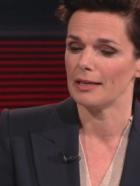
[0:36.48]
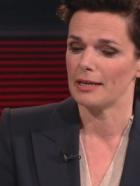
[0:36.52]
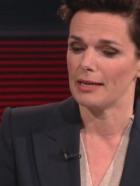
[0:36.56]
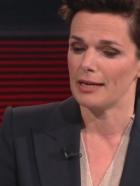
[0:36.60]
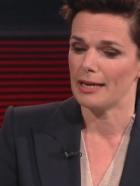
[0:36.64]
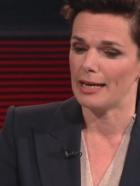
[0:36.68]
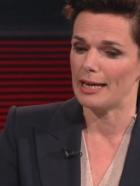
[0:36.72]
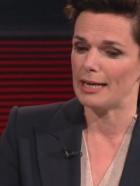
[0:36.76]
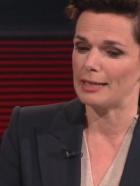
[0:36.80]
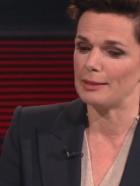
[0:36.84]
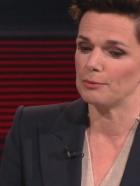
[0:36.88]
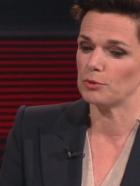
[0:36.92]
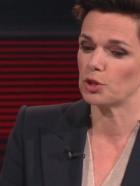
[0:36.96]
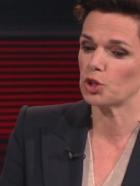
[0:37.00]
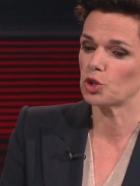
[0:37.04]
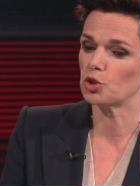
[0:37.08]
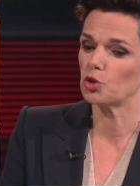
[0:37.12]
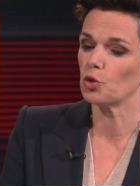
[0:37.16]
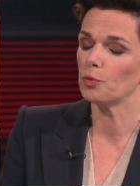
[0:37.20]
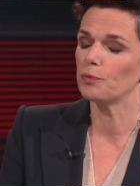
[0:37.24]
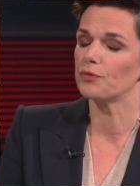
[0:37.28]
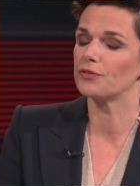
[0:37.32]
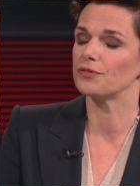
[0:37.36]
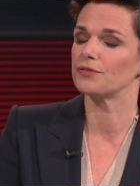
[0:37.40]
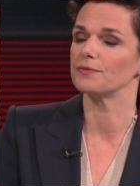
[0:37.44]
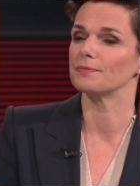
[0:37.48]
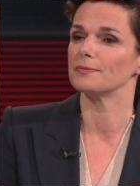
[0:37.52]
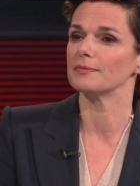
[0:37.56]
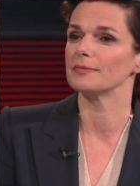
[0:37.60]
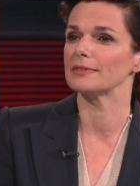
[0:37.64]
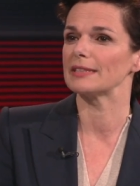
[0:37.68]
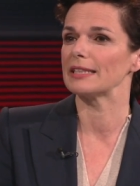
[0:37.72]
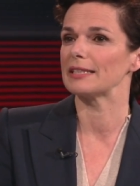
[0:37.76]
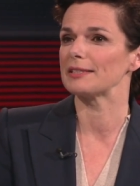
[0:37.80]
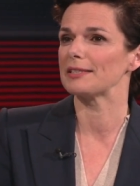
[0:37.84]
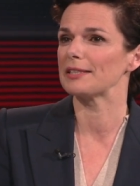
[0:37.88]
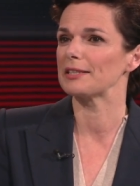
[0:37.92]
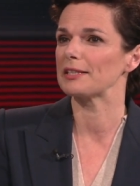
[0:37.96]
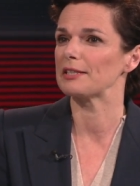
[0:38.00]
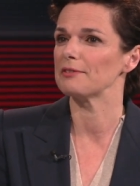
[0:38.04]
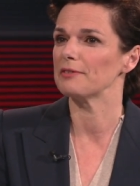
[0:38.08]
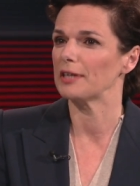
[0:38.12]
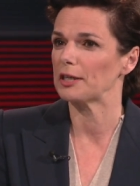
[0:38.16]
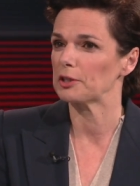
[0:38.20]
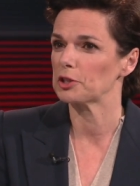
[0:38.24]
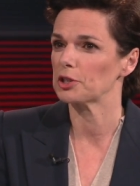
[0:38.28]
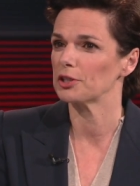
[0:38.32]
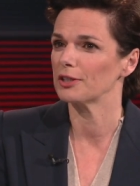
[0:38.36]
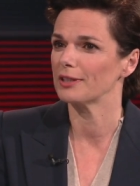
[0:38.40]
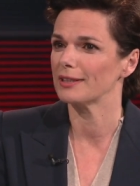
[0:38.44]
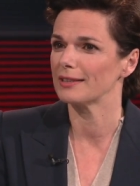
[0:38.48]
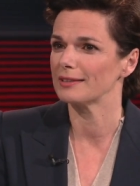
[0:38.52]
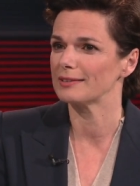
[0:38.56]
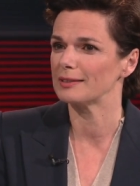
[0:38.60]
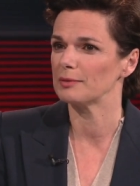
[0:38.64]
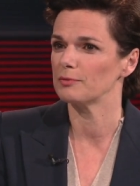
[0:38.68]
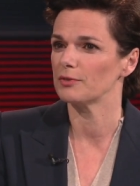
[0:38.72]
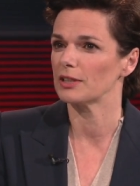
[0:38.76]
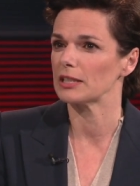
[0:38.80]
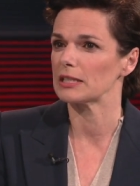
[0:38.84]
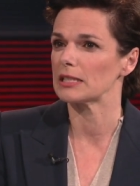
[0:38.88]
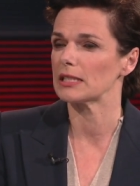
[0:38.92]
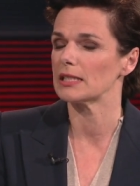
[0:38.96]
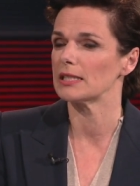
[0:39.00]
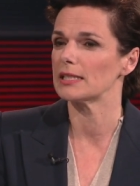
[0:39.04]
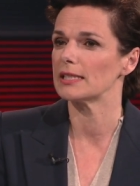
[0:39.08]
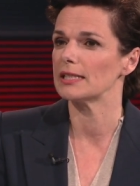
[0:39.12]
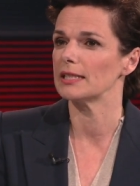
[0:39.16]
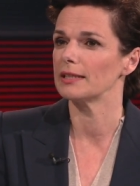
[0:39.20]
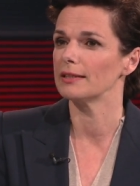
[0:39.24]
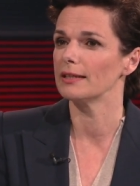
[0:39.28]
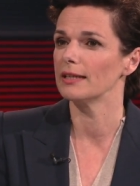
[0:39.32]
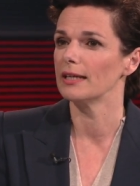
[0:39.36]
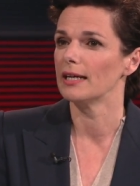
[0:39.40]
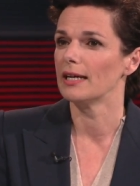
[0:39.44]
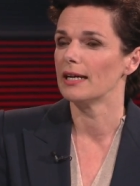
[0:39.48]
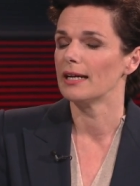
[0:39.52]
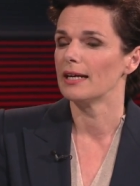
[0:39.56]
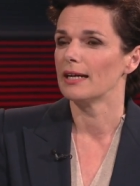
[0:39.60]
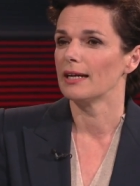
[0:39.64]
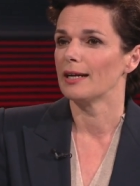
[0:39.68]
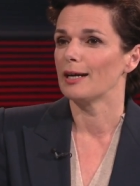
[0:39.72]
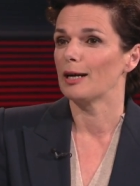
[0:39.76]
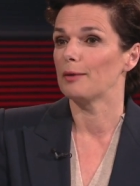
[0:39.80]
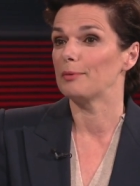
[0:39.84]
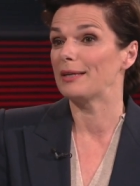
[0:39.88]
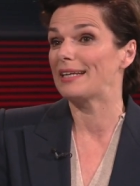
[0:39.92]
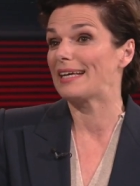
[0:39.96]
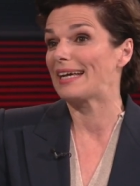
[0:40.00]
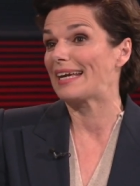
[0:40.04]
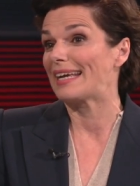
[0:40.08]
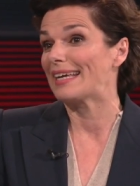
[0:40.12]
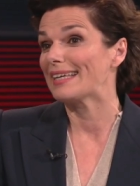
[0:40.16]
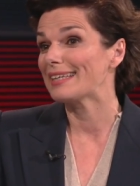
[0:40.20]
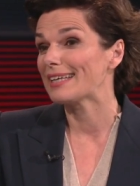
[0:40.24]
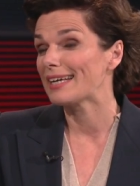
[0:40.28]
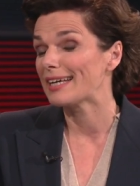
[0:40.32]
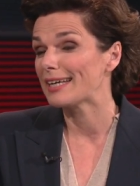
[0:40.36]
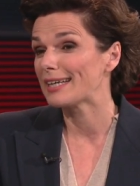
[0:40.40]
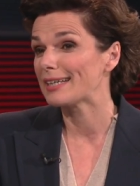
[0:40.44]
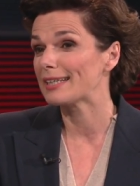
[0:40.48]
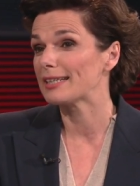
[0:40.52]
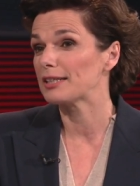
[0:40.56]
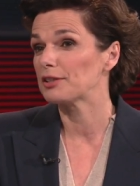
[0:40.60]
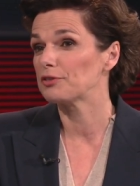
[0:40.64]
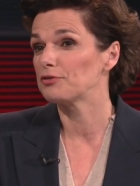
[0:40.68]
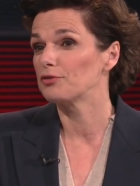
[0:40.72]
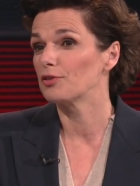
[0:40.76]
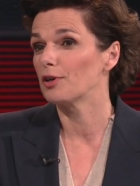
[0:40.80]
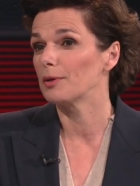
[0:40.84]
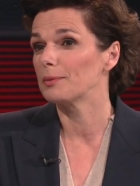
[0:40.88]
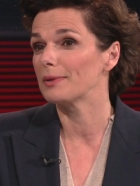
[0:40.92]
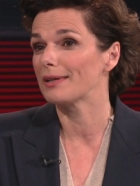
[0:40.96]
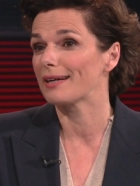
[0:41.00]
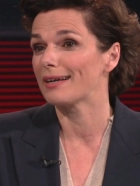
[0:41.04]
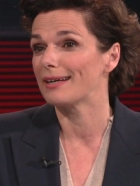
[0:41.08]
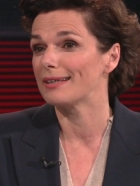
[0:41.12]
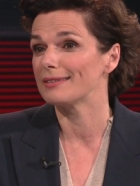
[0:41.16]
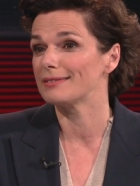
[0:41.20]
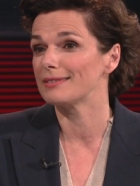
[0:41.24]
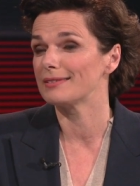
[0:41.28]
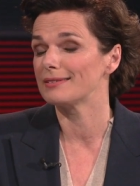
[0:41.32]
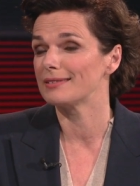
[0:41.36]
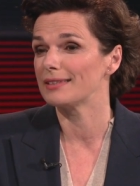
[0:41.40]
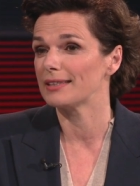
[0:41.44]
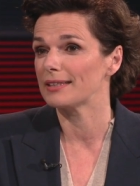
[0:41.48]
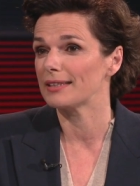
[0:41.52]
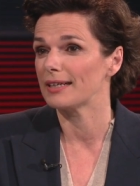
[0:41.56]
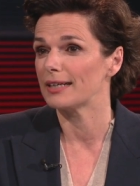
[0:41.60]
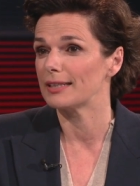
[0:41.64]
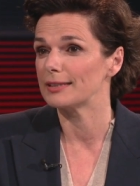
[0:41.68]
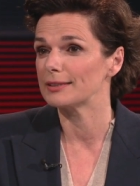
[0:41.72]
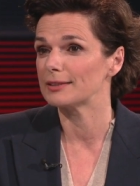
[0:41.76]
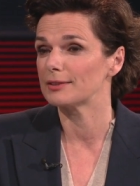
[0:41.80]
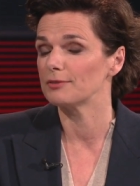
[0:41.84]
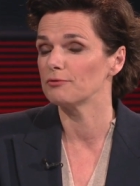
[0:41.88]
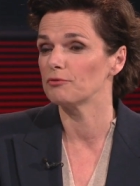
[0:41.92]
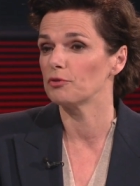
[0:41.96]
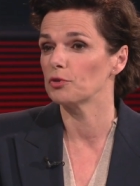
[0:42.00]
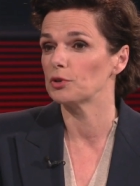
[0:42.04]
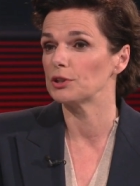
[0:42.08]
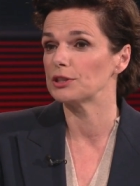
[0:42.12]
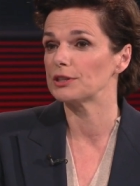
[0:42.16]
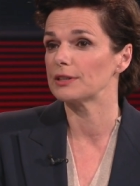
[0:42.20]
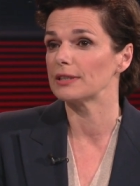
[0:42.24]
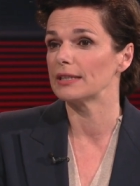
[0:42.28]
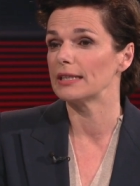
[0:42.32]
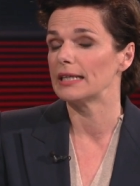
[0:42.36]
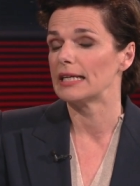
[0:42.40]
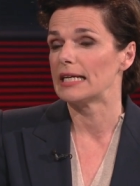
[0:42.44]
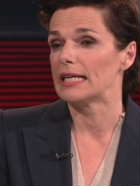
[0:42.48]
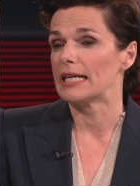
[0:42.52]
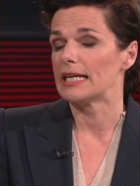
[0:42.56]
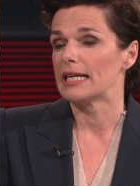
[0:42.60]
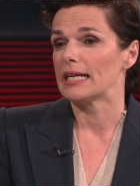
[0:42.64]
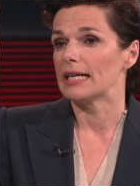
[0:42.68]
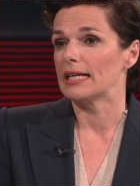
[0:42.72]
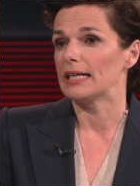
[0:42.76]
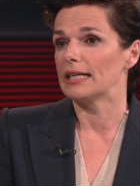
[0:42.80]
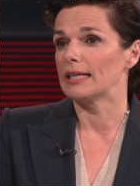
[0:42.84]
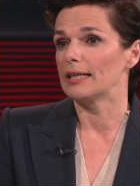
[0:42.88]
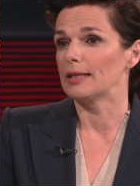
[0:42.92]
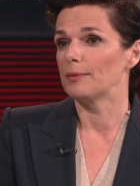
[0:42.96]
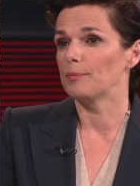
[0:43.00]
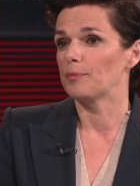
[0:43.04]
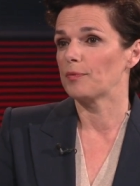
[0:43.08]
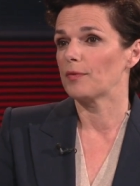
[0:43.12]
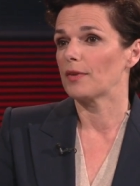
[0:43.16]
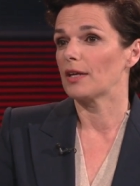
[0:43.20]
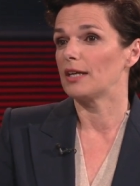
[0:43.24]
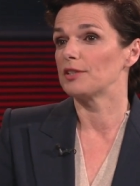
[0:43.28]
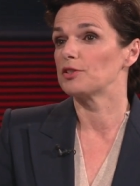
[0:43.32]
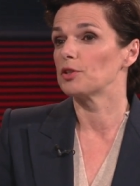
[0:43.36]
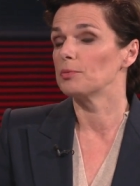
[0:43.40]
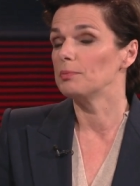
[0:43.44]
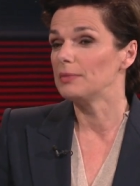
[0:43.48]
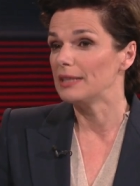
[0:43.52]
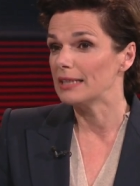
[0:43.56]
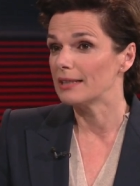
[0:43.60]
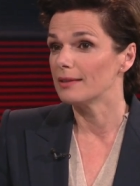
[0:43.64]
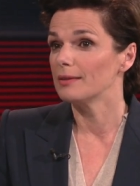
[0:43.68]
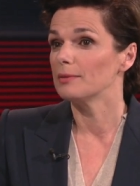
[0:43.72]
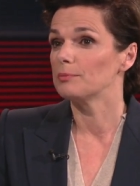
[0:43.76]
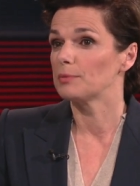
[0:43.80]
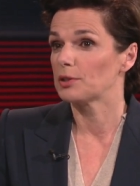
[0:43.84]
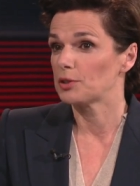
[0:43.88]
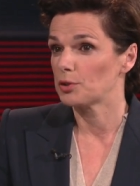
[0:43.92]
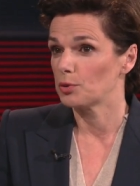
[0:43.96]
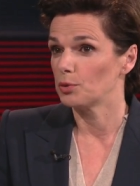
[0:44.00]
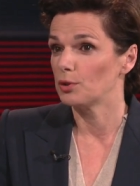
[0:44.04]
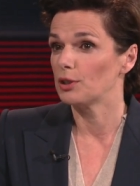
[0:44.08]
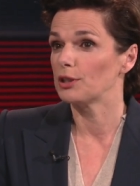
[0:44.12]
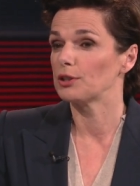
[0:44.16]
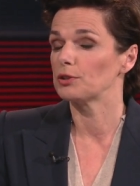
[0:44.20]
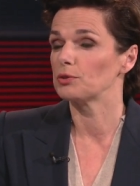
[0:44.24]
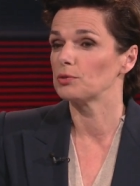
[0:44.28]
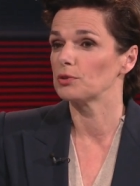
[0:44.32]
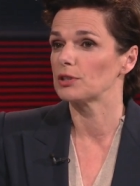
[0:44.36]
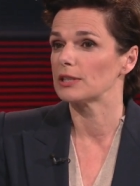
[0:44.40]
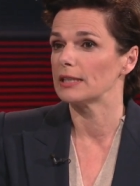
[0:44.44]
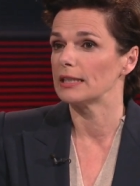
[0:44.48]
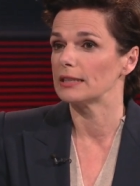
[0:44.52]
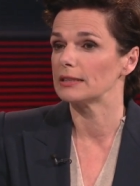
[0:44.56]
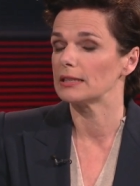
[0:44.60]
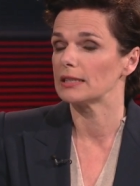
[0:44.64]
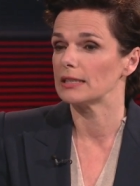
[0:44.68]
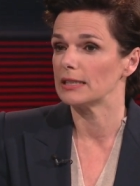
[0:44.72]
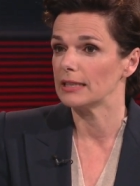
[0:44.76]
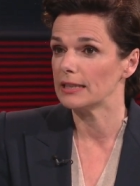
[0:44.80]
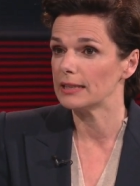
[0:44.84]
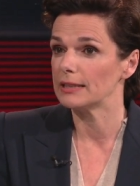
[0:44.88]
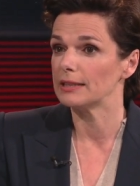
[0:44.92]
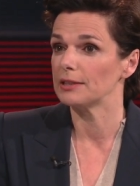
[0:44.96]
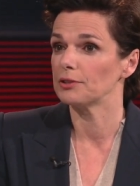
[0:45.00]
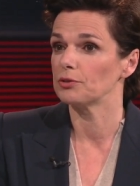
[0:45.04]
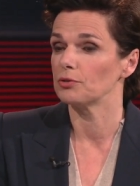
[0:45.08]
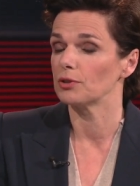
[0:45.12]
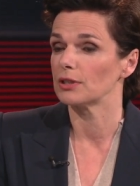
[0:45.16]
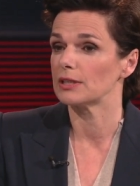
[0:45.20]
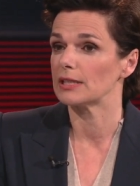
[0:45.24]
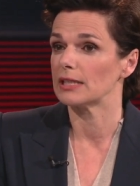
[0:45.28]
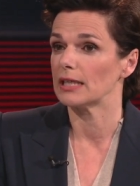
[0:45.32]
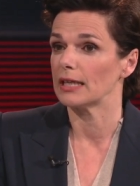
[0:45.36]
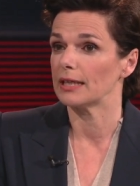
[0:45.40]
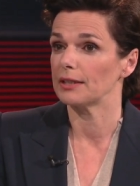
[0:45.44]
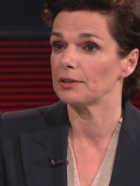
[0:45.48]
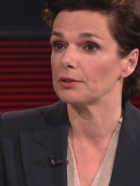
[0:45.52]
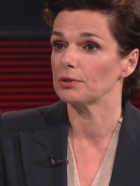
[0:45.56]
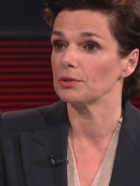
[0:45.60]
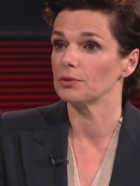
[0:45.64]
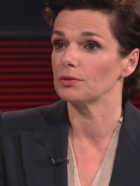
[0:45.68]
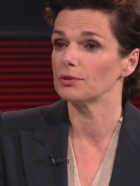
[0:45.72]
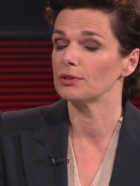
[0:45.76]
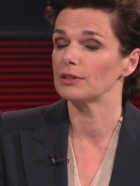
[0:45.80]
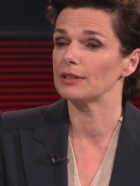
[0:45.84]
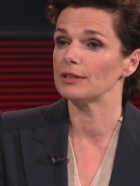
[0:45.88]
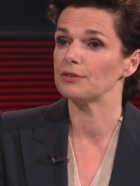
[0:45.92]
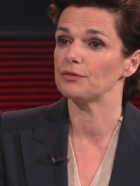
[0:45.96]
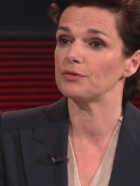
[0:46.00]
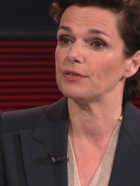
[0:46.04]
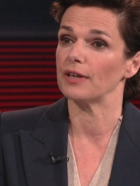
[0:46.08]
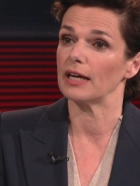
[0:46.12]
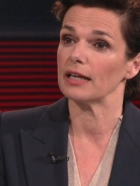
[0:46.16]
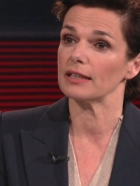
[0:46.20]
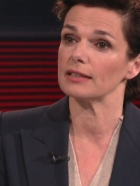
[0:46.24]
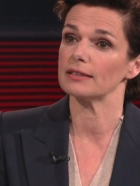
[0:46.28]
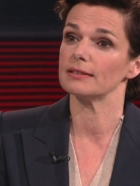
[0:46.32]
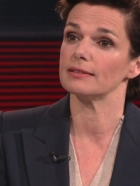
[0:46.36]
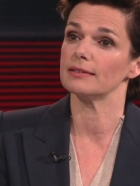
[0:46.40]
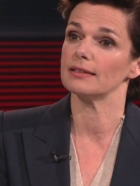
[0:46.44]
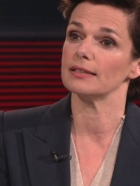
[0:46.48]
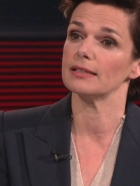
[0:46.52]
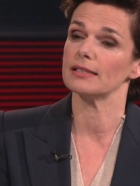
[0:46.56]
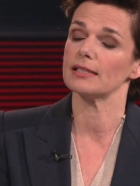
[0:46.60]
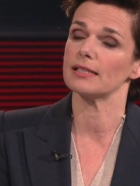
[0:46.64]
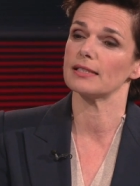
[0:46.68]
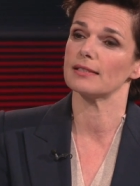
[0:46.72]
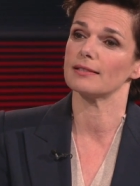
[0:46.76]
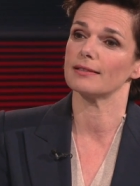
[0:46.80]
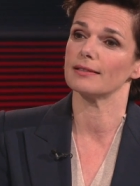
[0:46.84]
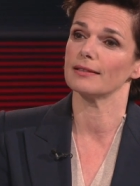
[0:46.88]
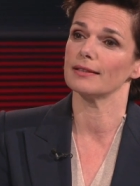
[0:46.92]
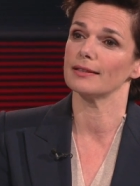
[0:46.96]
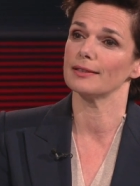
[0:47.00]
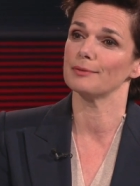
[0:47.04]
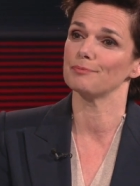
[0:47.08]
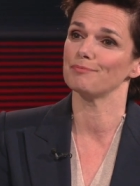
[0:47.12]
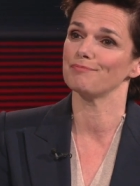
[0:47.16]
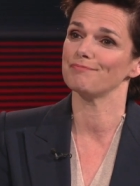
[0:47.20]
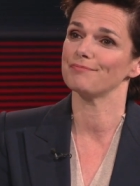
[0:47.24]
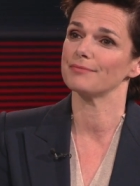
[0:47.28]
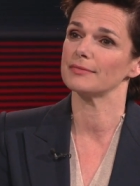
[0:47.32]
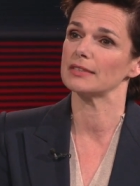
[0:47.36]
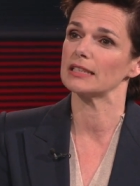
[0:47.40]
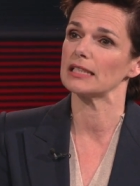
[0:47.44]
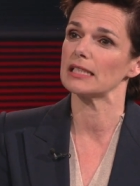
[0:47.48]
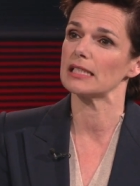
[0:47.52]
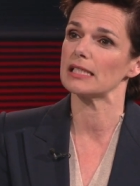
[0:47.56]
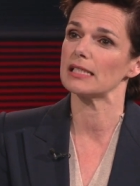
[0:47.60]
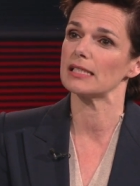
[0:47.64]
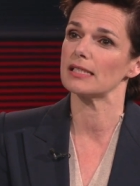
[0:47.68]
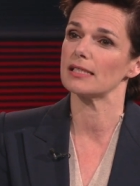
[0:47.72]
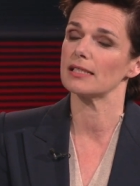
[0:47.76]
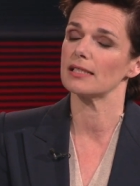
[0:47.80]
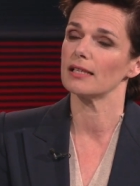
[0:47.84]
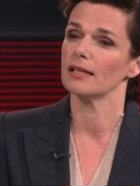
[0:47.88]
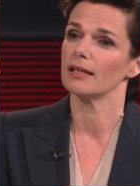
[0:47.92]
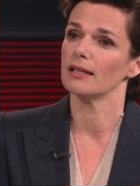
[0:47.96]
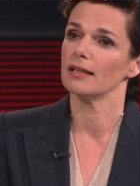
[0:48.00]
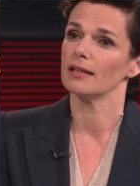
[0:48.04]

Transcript: einem Schnupfen, der sich gewaschen hat im wahrsten Sinne. Habe eine Rede eigentlich vorbereitet, die ich halten wollte. Ähm, also mir persönlich tut es leid, dass ich nicht dort sein konnte. Fakt ist, ähm, dass